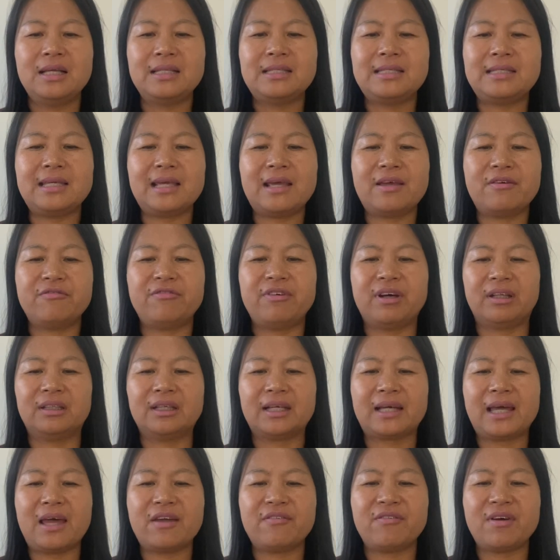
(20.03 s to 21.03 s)
建房的
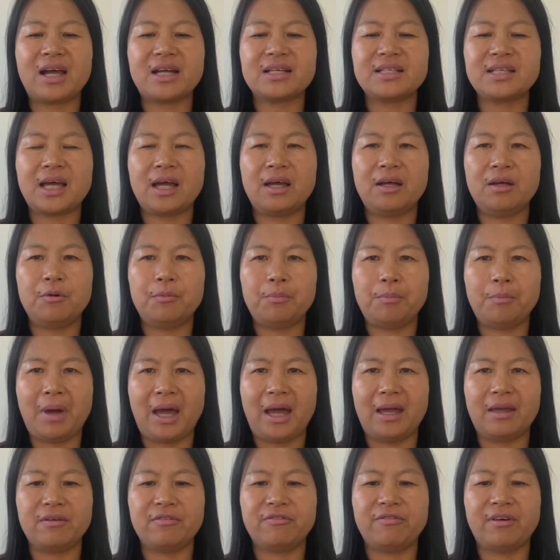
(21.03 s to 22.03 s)
开发商、
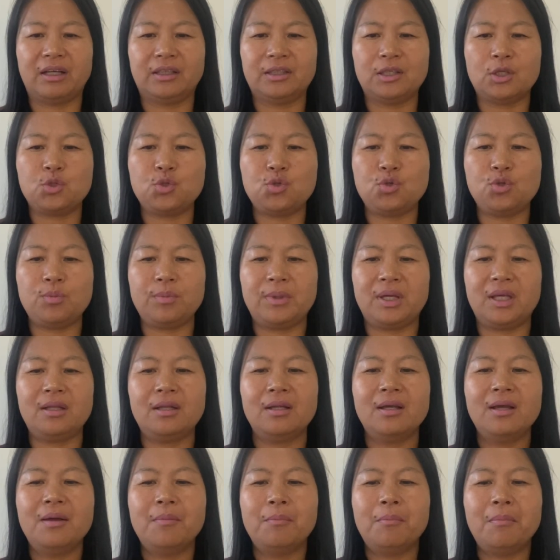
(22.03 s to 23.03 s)
买房的居
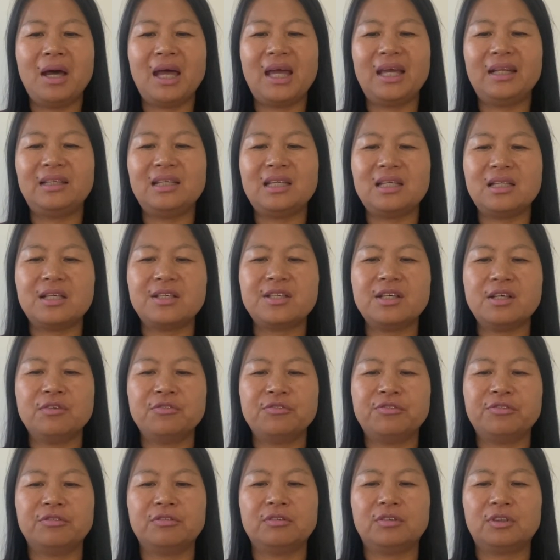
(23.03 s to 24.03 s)
民、卖地的
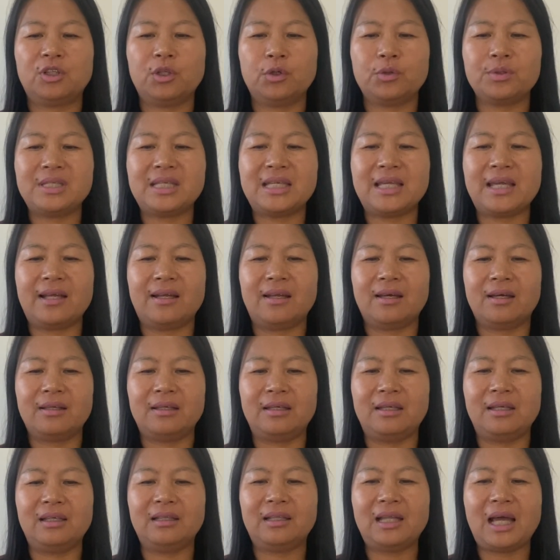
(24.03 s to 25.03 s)
政府都欠了
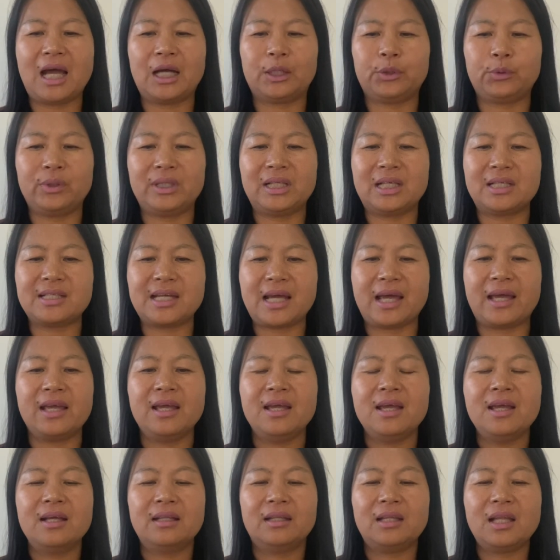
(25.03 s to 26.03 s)
一大堆的
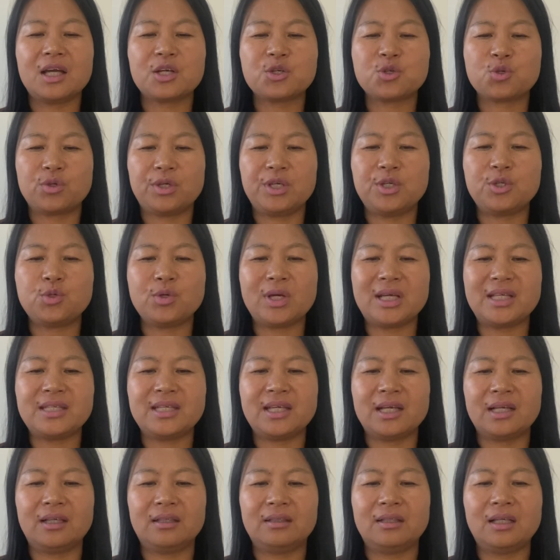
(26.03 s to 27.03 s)
债，那谁赚
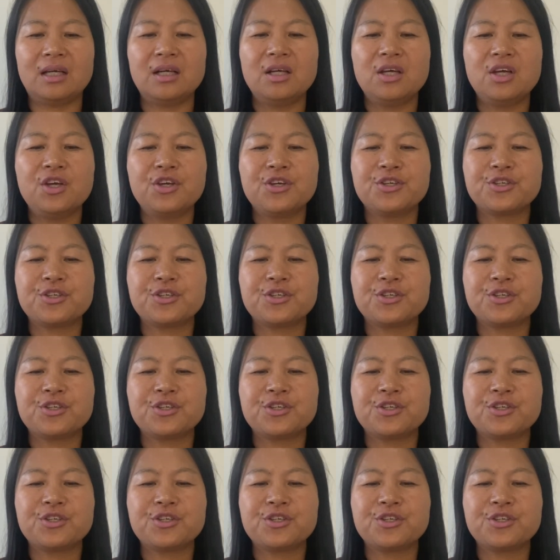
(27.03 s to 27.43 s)
钱了呢？